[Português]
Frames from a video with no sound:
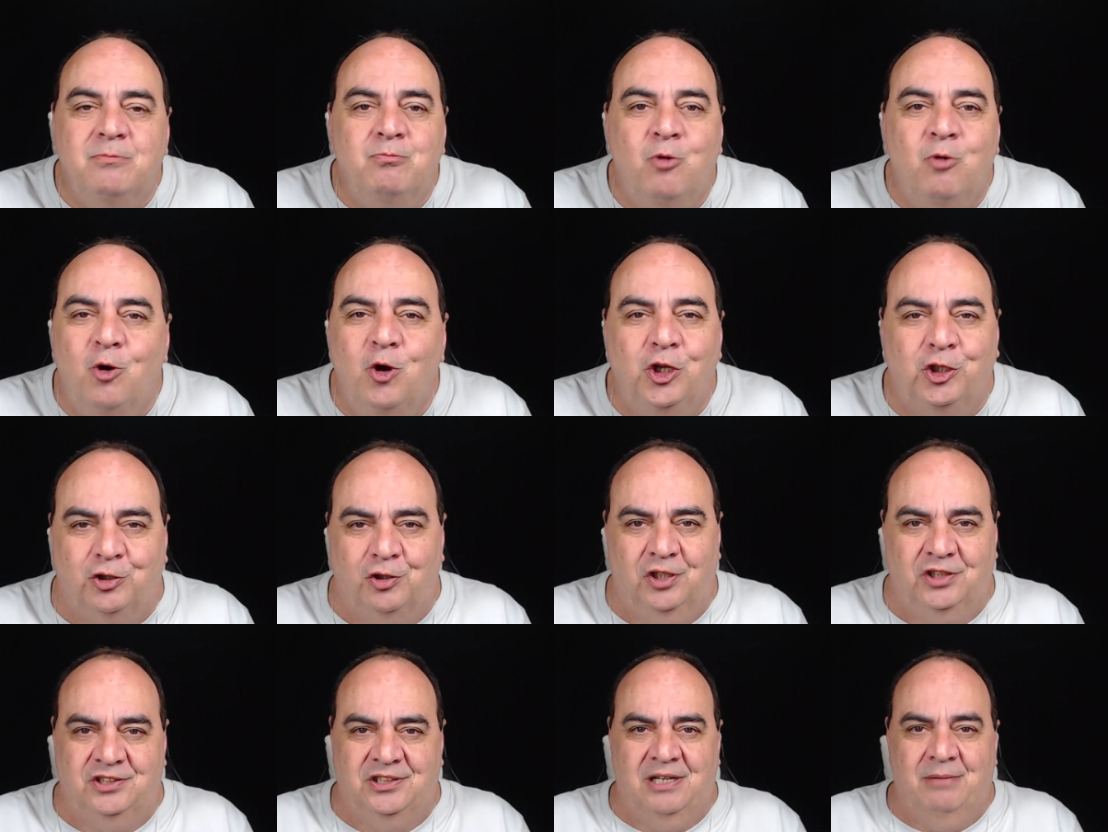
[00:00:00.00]
e muito o
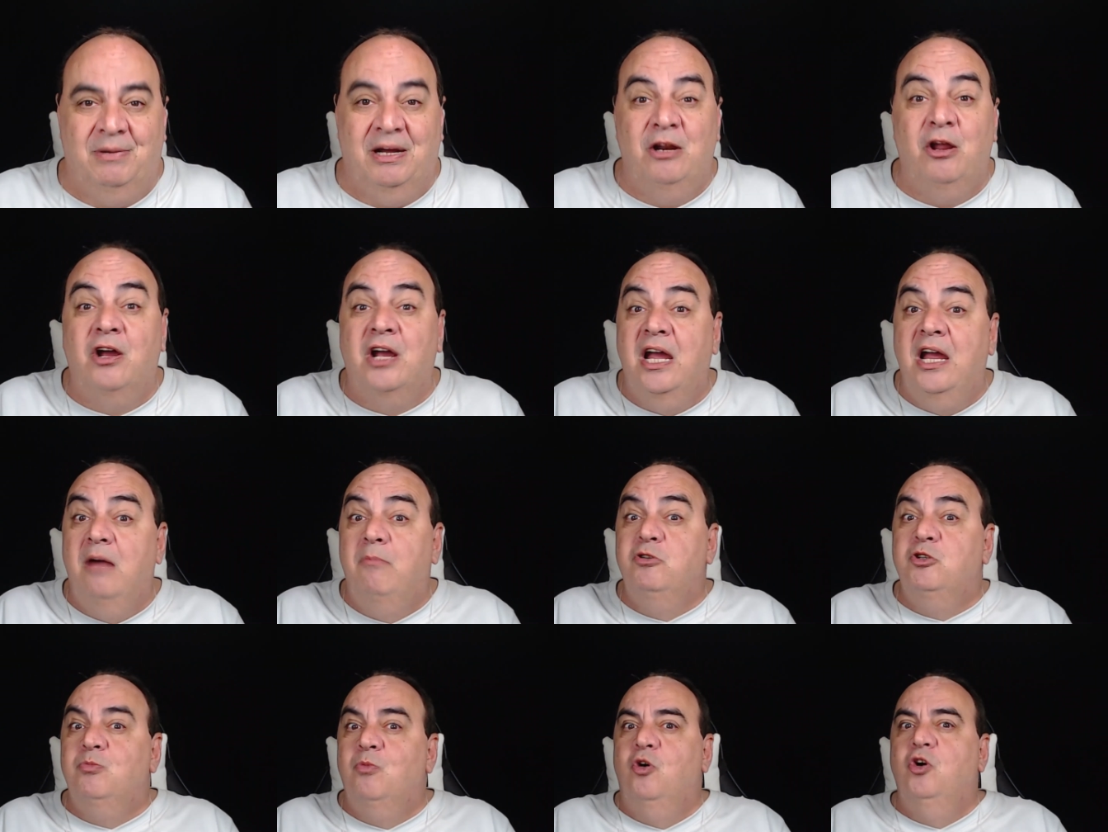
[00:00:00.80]
nosso trabalho, nós
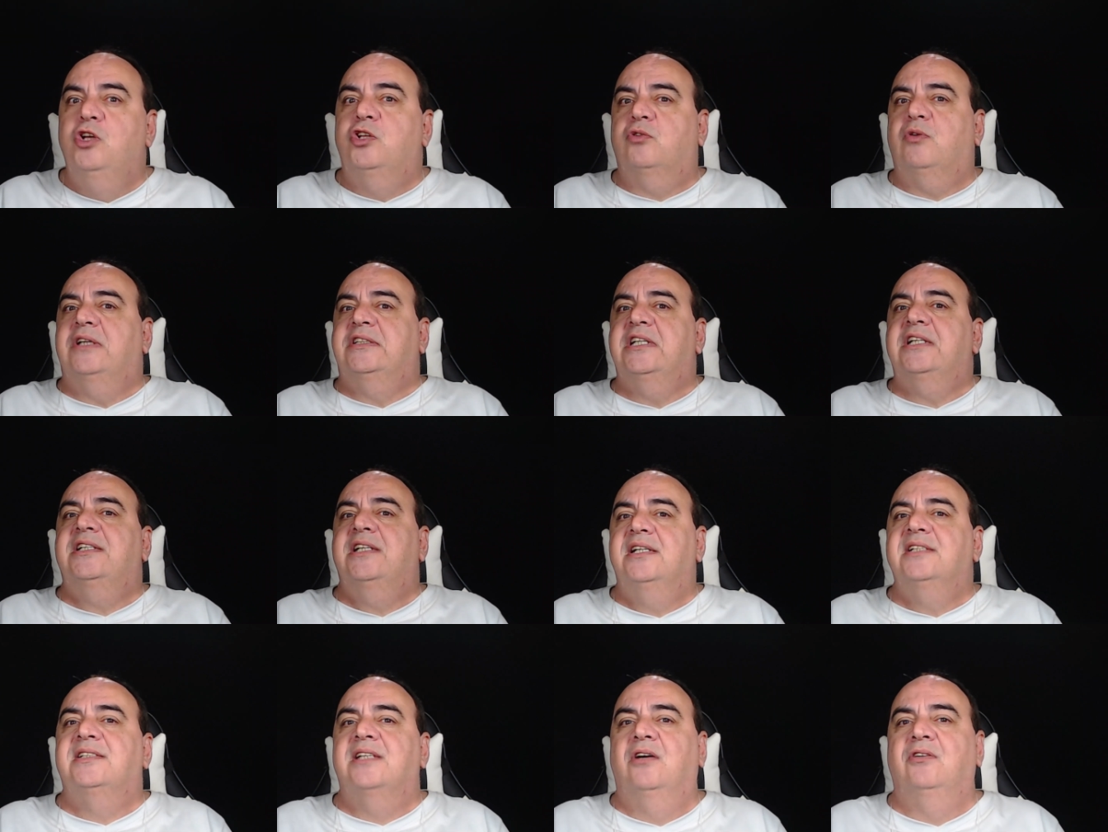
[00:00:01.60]
ganhamos muito com essa
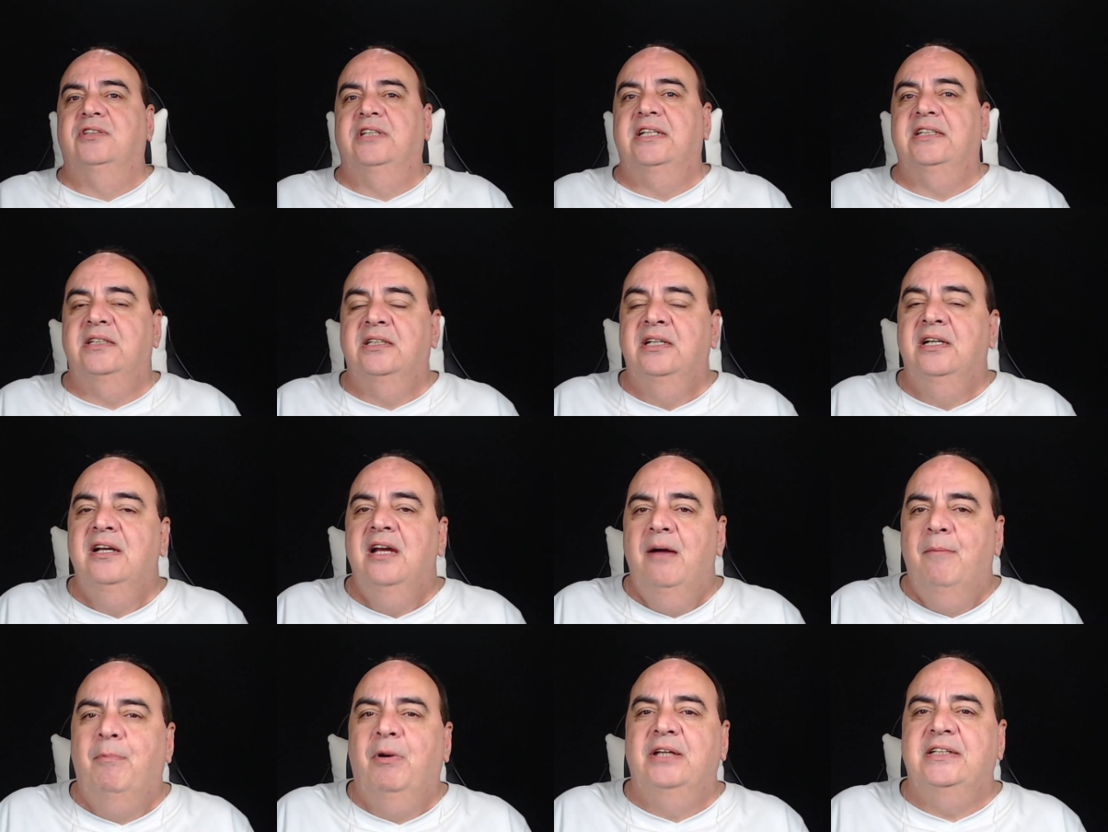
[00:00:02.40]
extensão, gente.
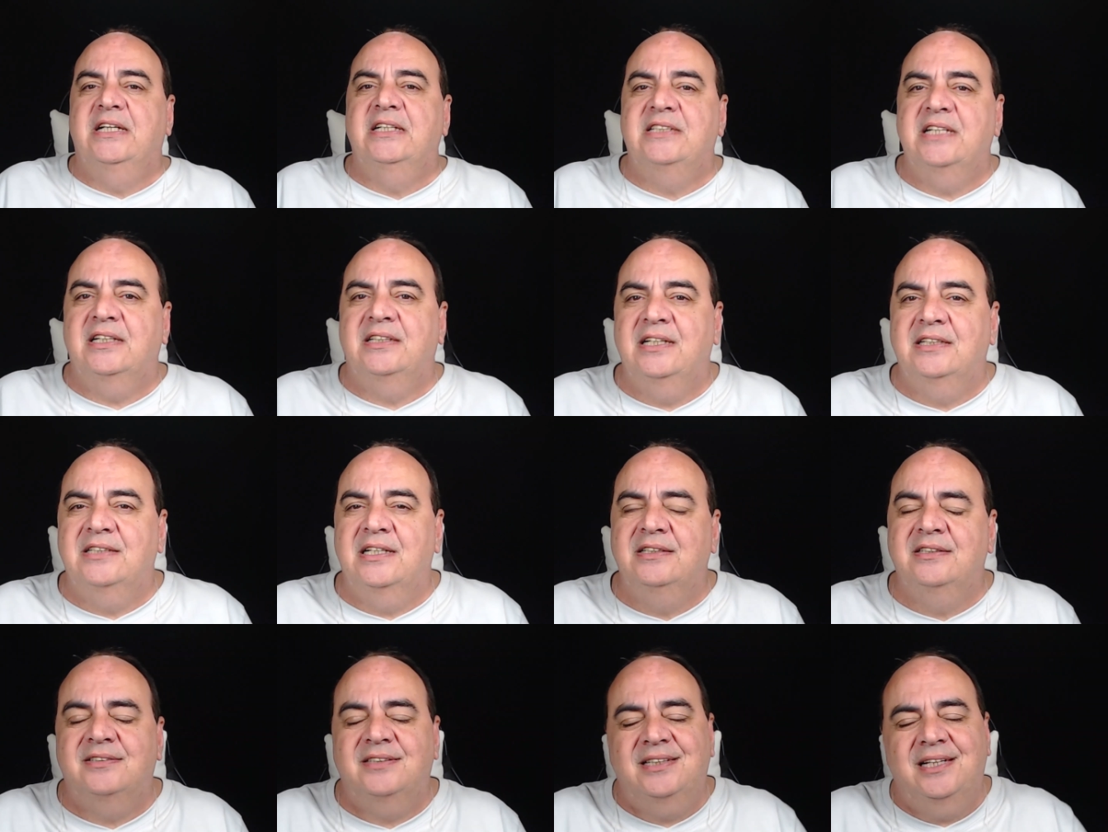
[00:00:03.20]
Pode ter certeza
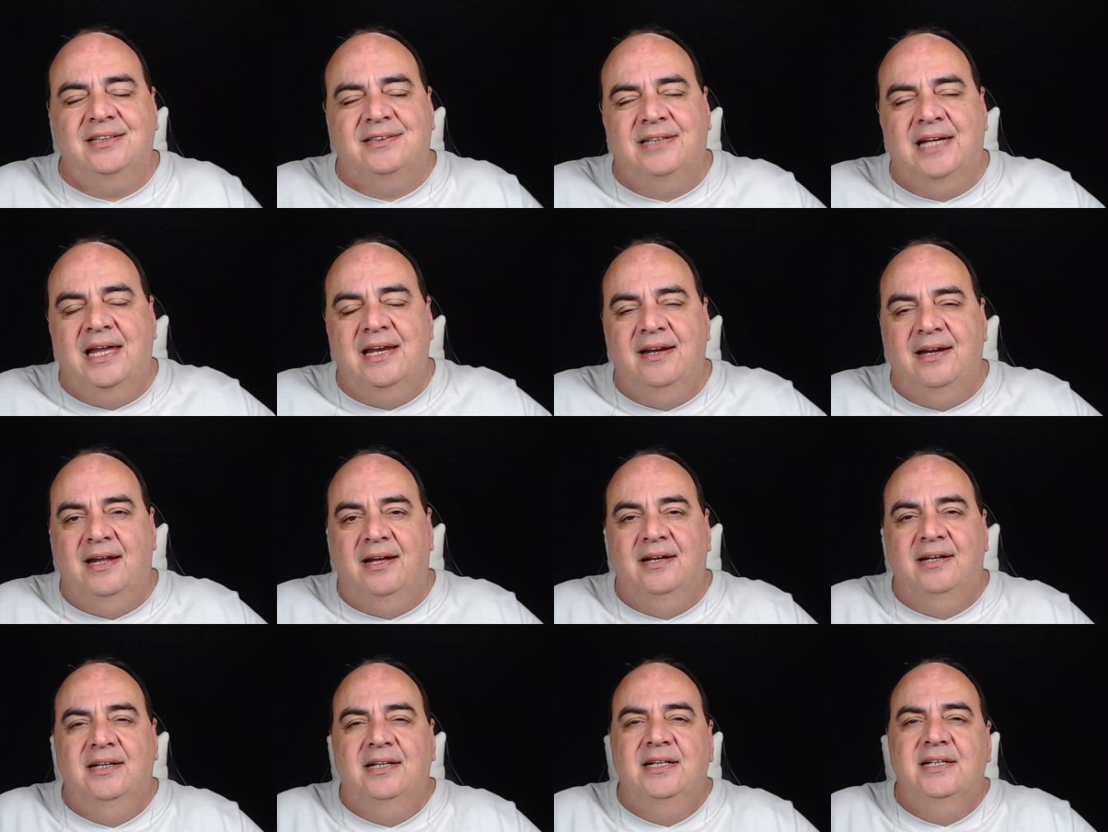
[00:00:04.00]
disso. E detalhe, né?
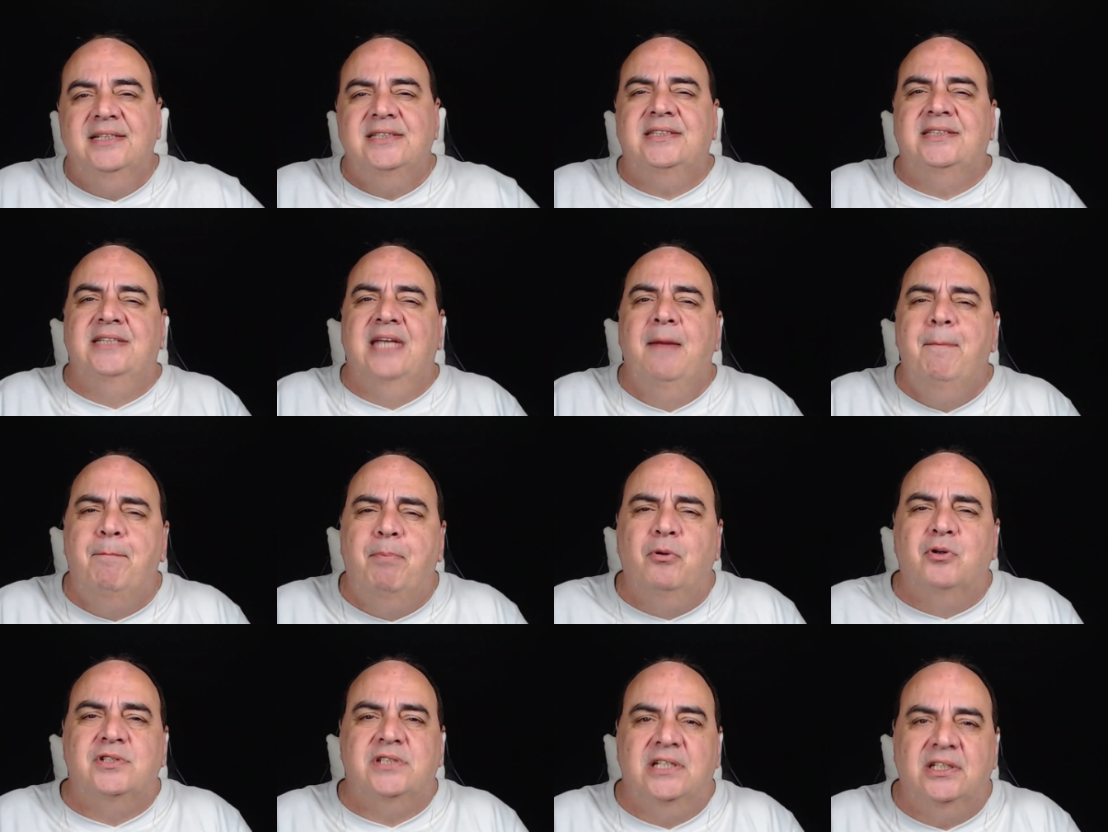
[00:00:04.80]

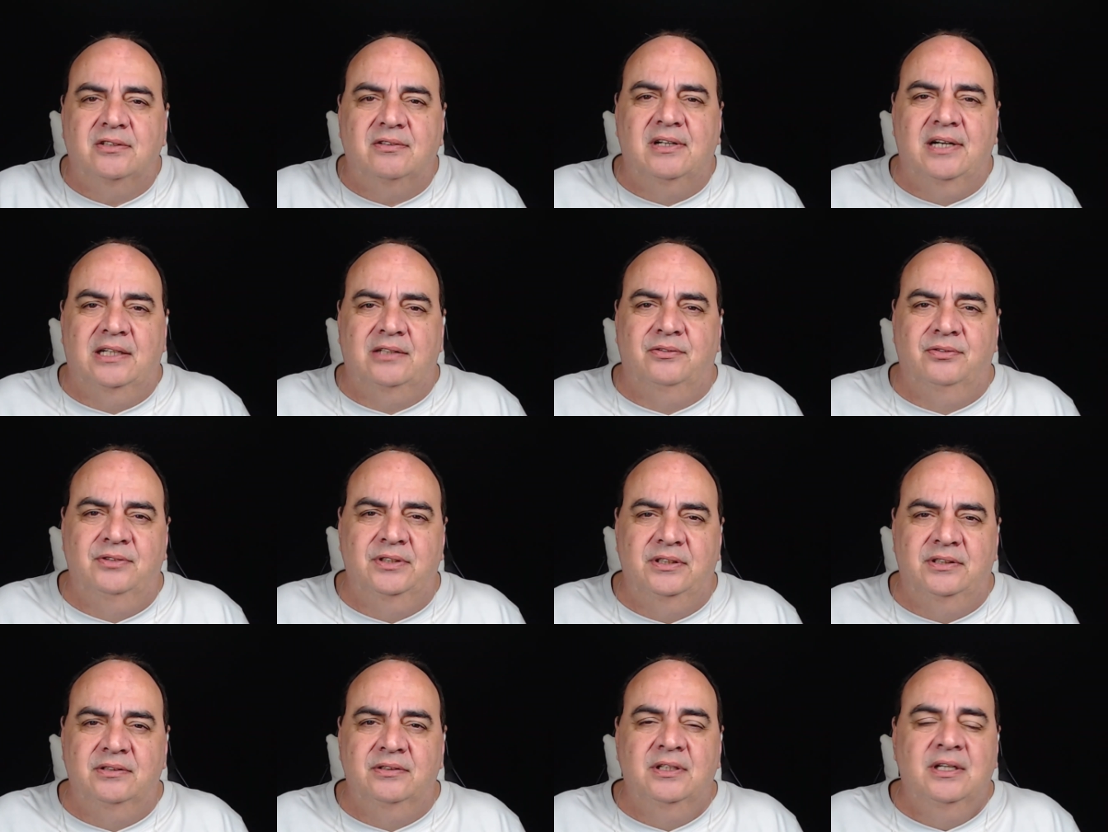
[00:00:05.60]
100%
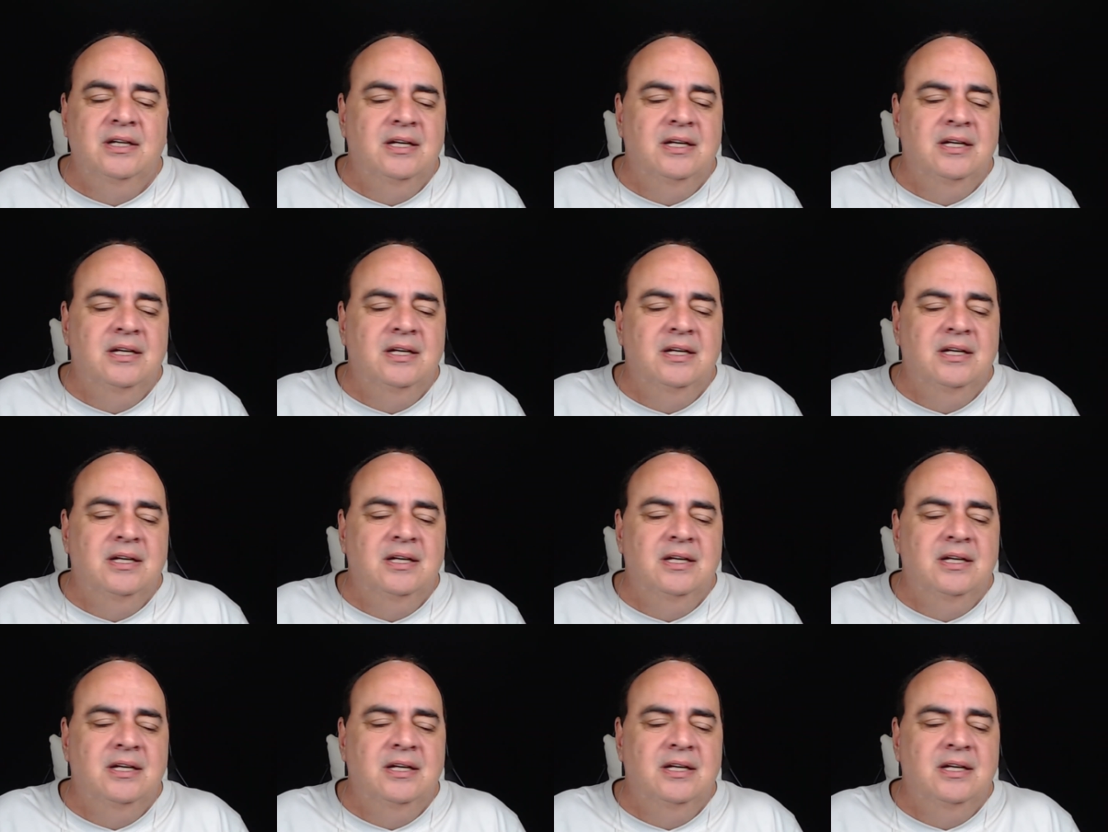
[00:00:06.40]
gratuito,